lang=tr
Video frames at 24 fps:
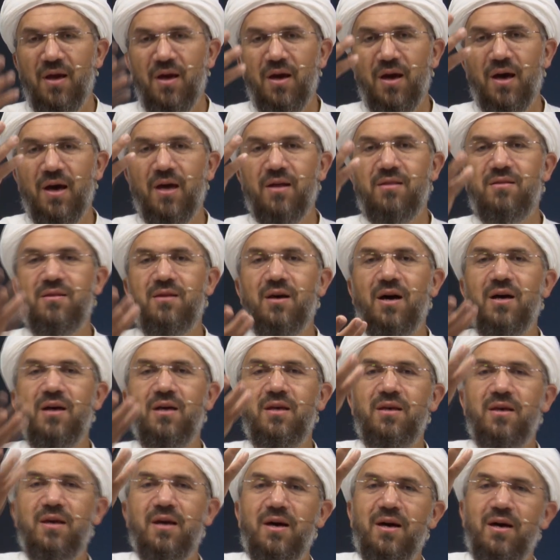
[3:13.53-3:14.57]

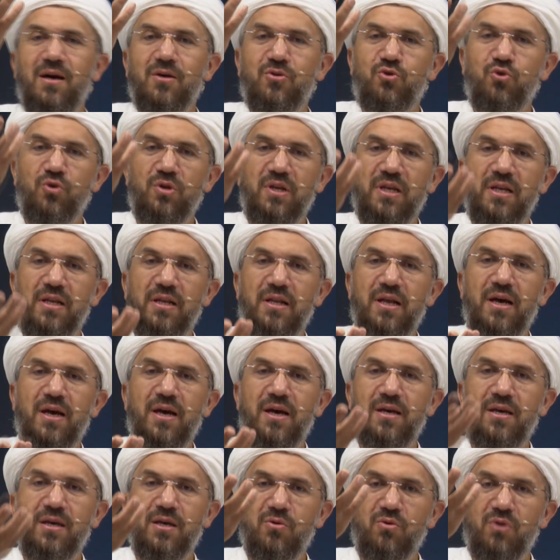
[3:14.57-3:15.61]
ettehiyyatu
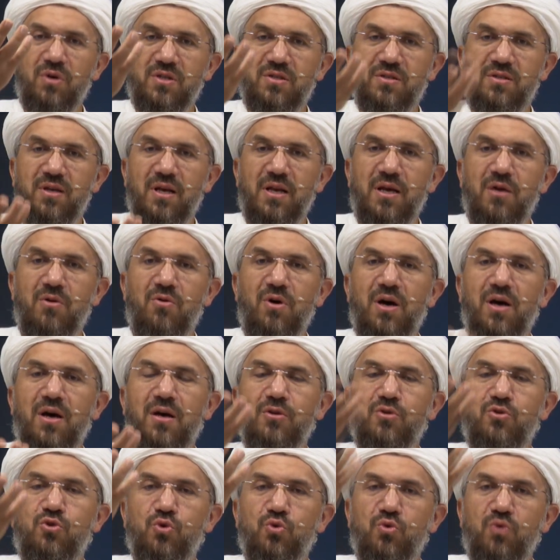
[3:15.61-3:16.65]
lillahi ve
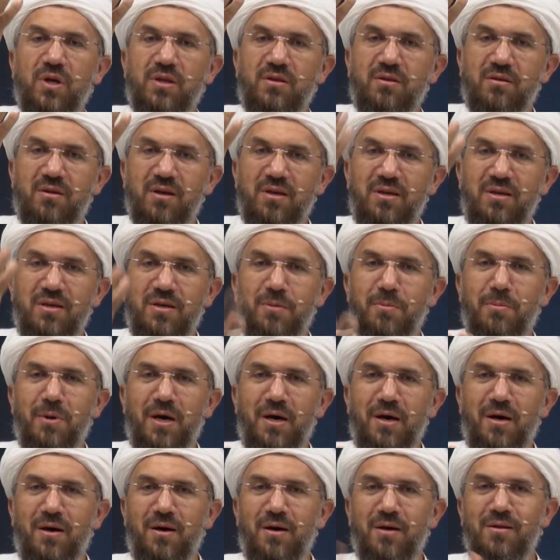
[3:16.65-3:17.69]
salavatu ve
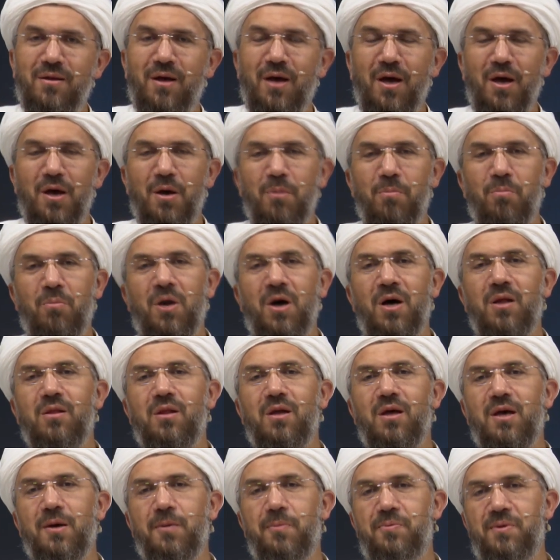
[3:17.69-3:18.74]
tayyibat malla
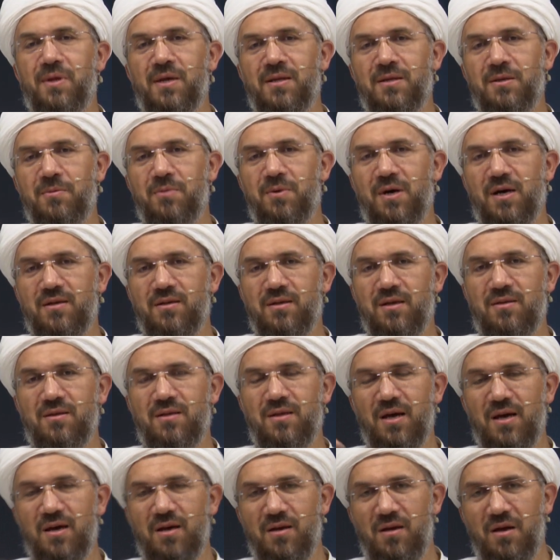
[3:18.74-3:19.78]
yapılan
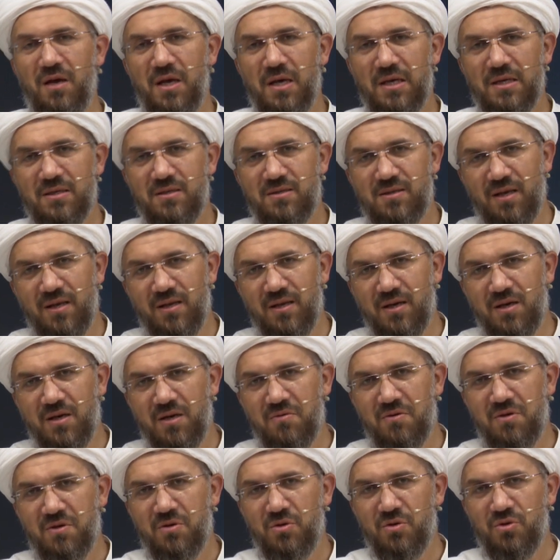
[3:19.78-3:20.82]
ibadetler sadaka
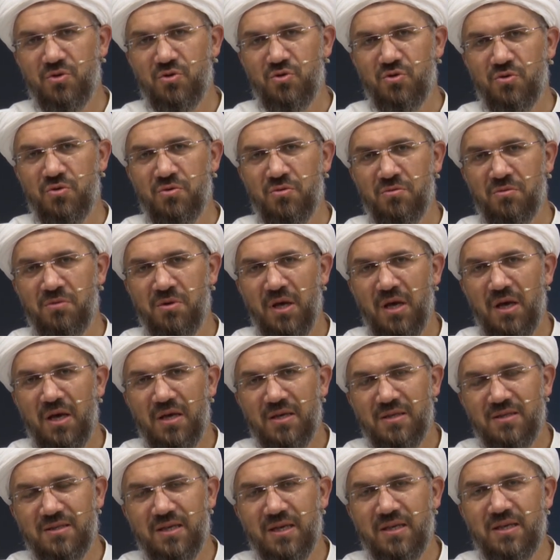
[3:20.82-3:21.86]
veriyorsun
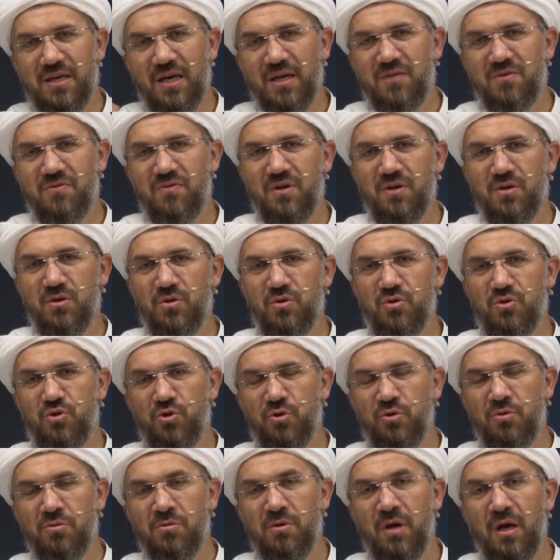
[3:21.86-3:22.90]
zekat
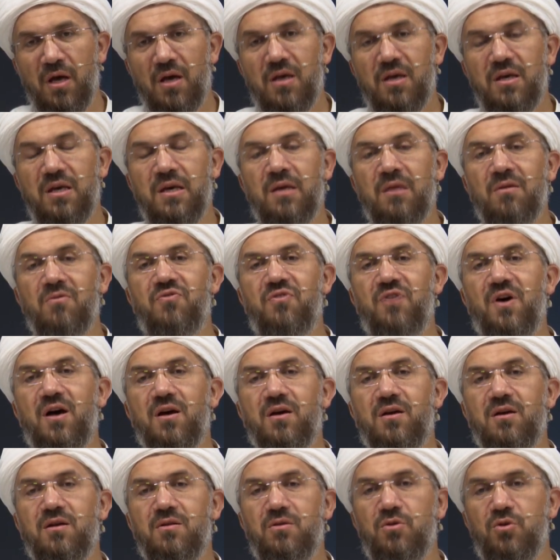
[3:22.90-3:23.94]
veriyorsun
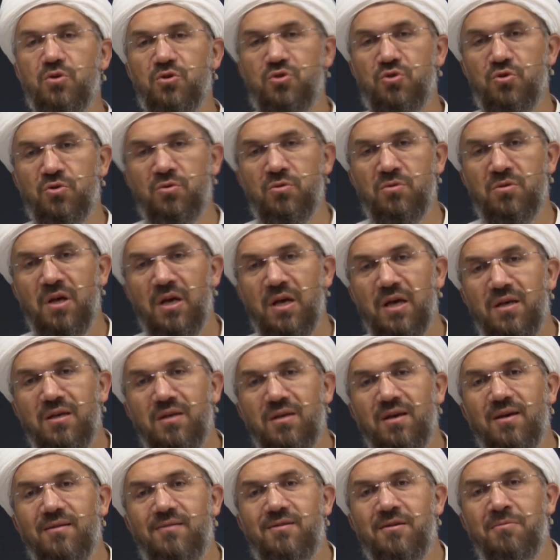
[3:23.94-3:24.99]
infak ediyorsun
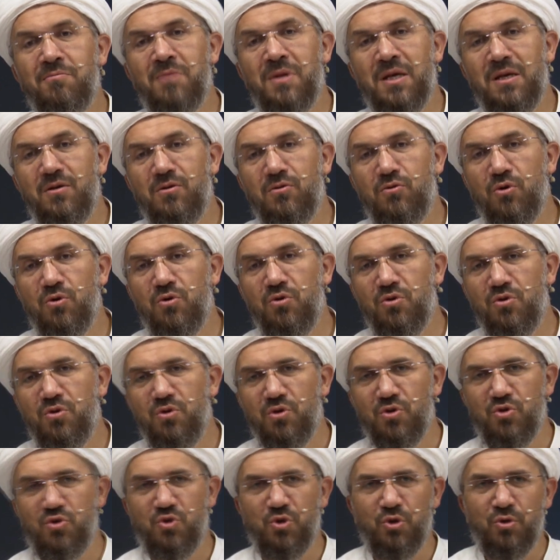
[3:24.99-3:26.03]
yetimleri
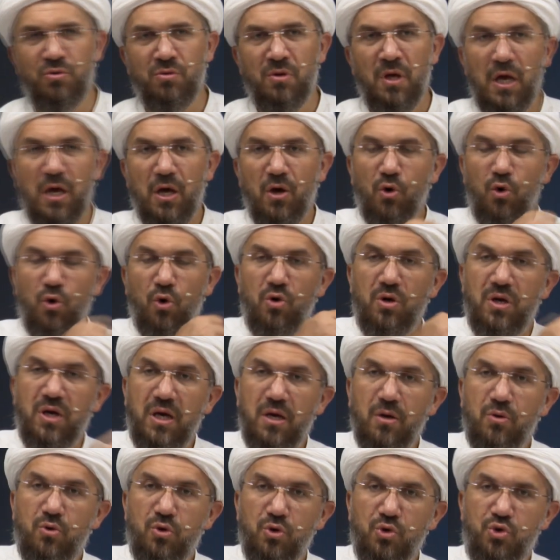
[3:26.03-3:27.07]
doyuruyorsun
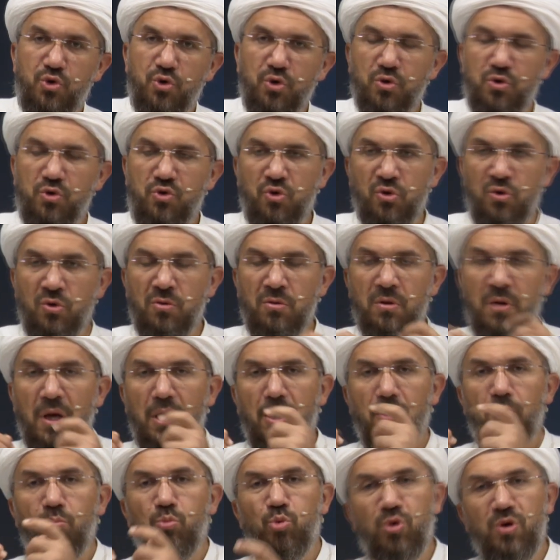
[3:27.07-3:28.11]
Oraya koşuyorsun,
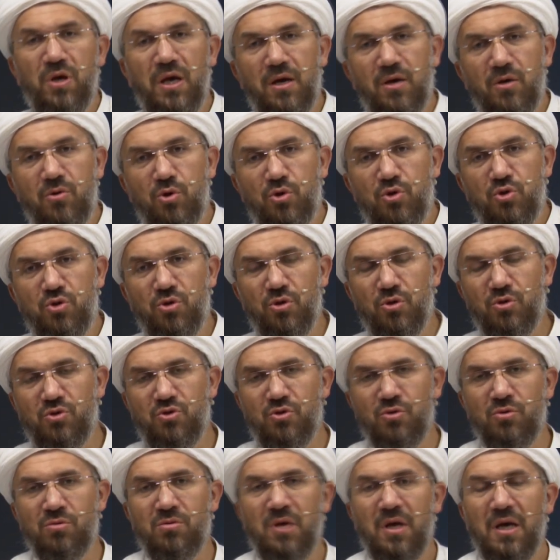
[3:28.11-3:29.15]
buraya
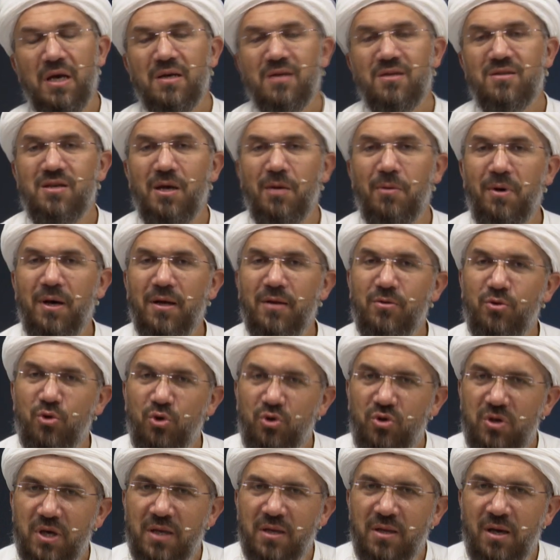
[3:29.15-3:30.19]
koşuyorsun, sabah
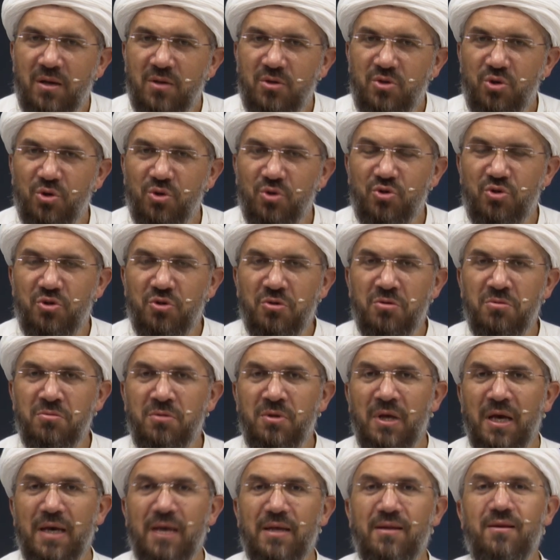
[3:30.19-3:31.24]
dükkan açıyorsun,
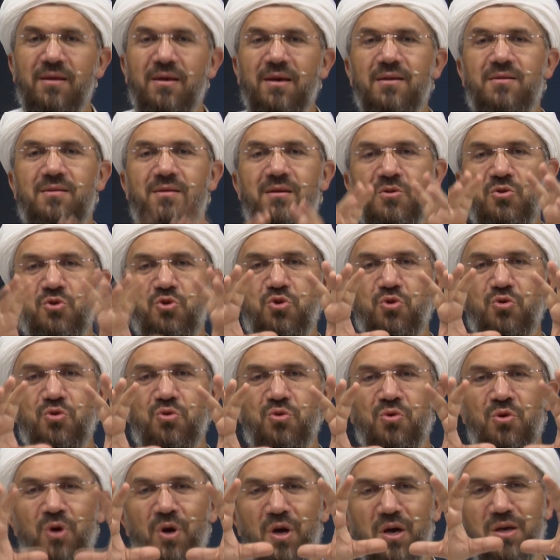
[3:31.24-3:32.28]
niyetin
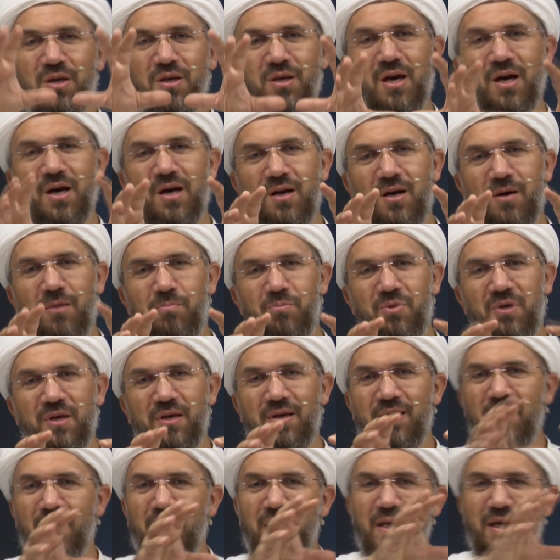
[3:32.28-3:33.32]
şu, Ya Rabbi
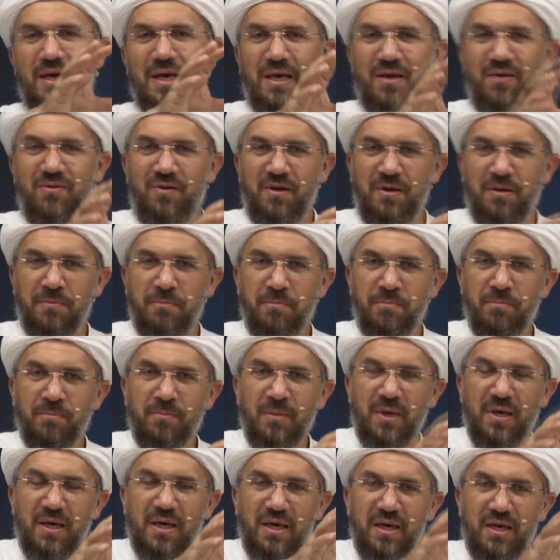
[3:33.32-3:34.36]
evim,
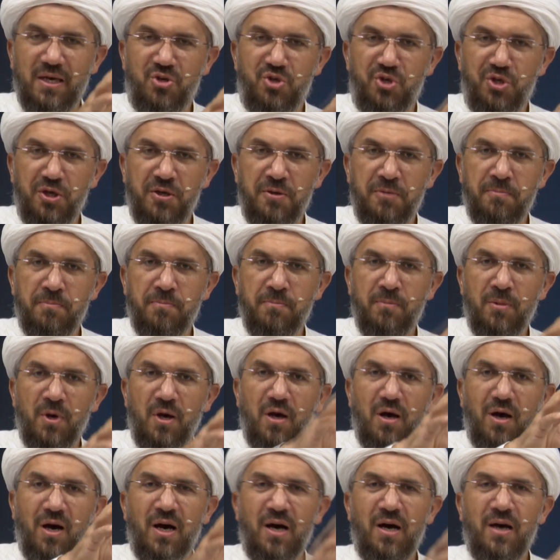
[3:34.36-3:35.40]
eşim,
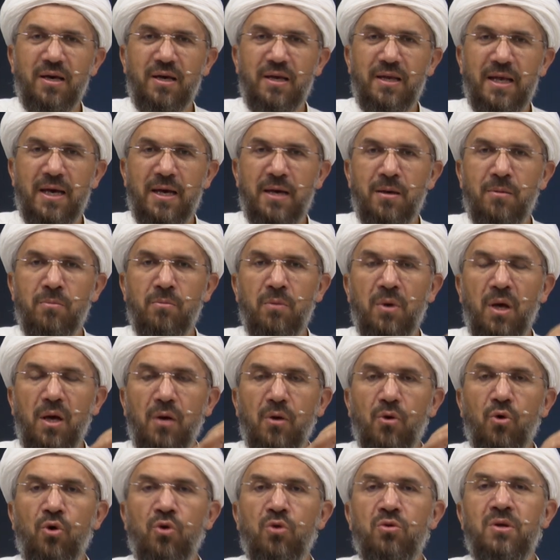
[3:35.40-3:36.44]
ailem,
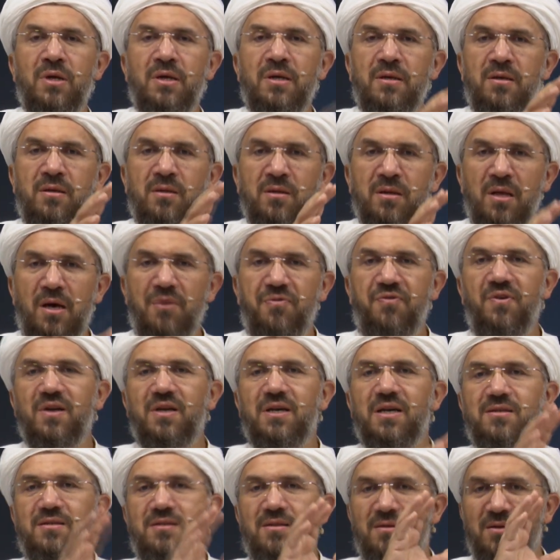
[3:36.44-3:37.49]
onların
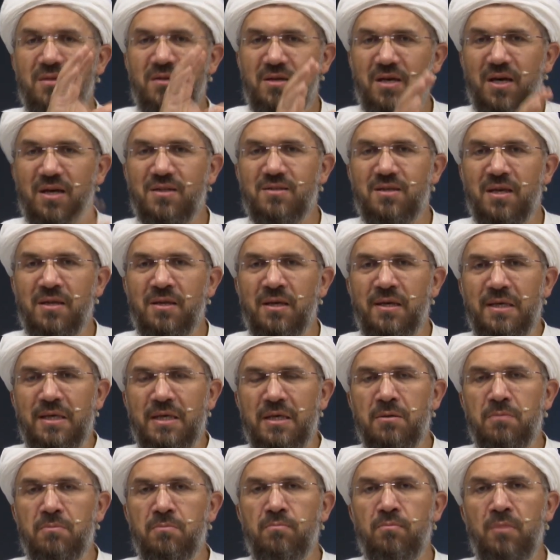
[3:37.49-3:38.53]
nafakasını
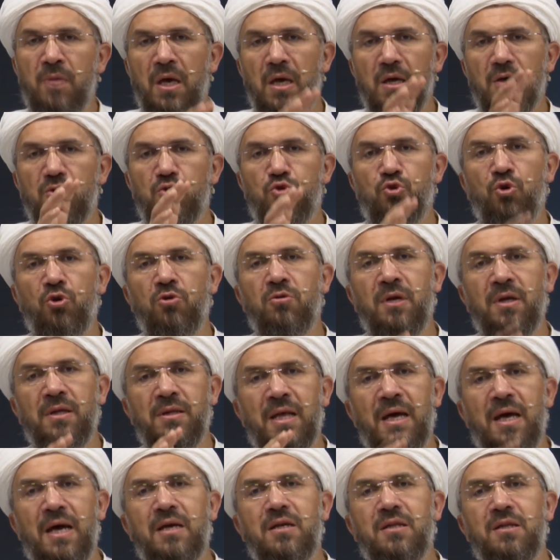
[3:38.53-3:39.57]
kazanayım, sonra
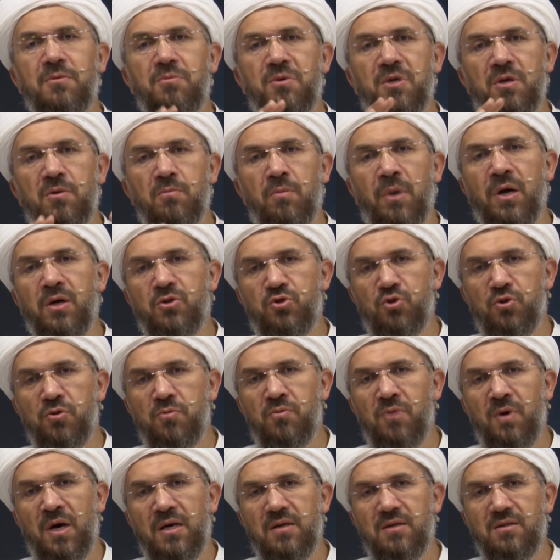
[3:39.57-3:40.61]
nerede bir mazlum
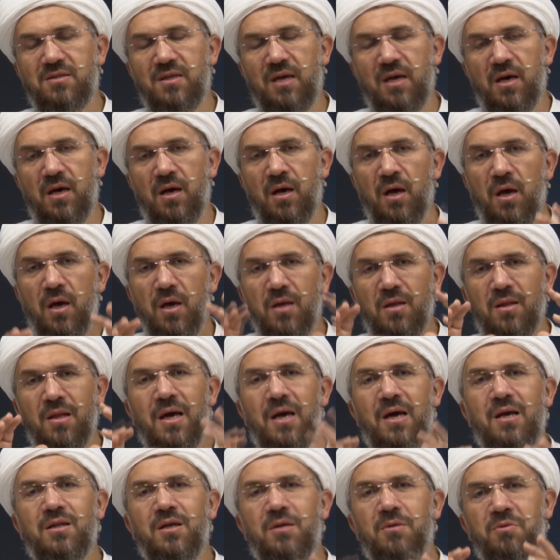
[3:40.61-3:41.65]
varsa,
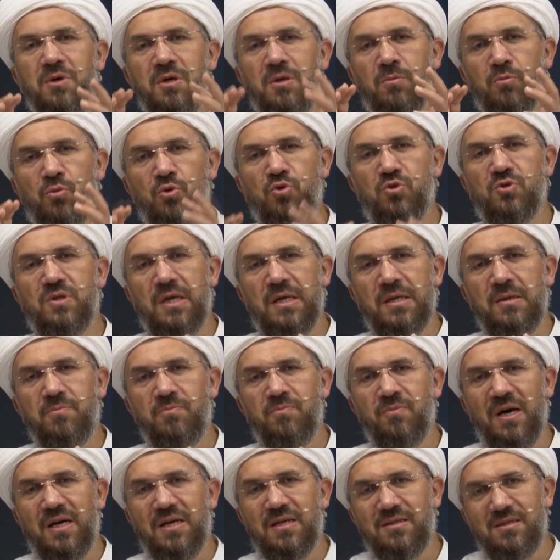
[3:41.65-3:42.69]
nerede bir muzdarip
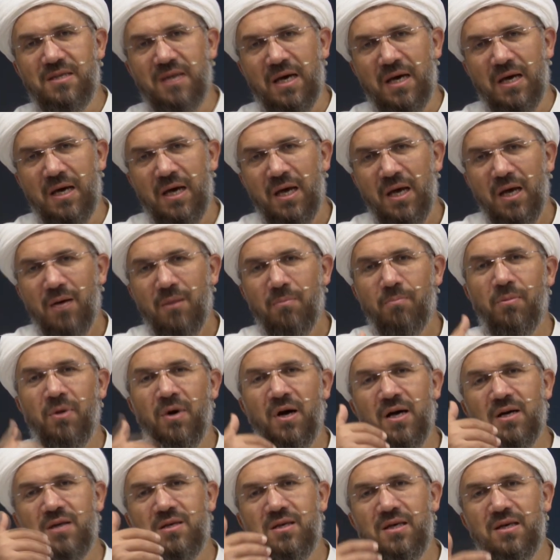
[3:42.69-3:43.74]
varsa,
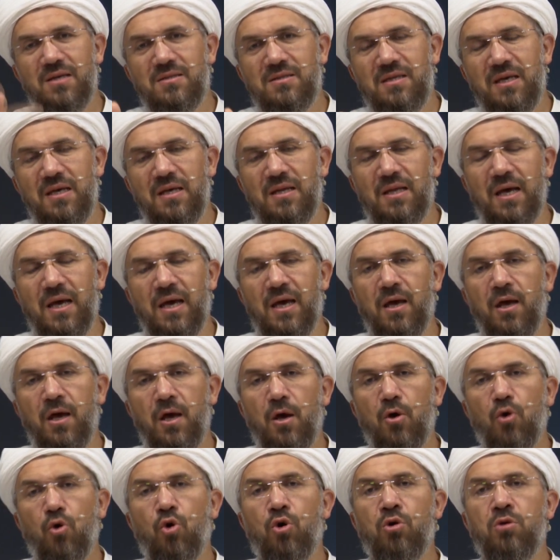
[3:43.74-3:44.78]
bakiyesiyle
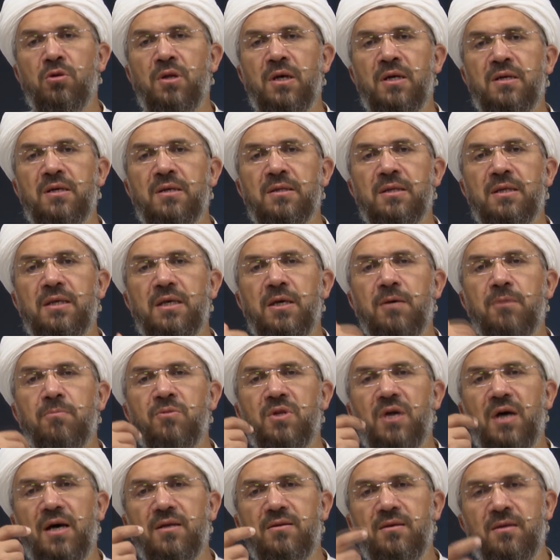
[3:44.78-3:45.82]
onların
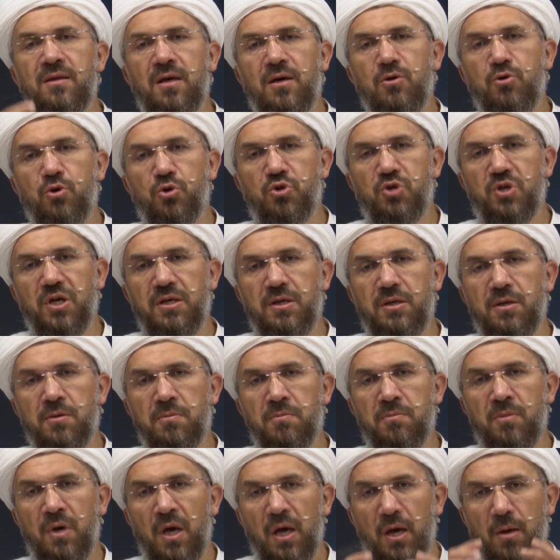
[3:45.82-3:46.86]
imdadına
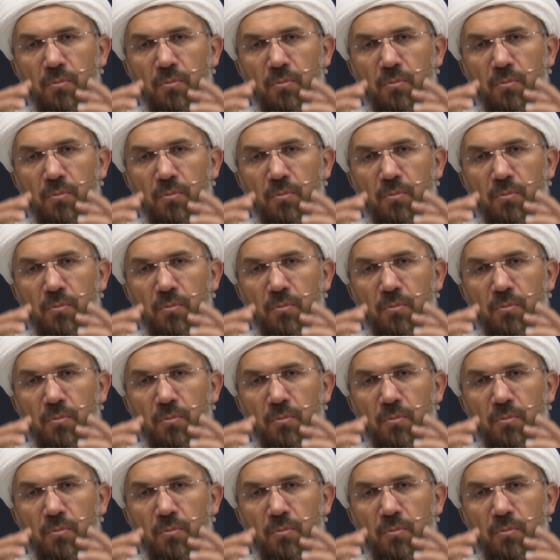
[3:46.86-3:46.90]
koşayım.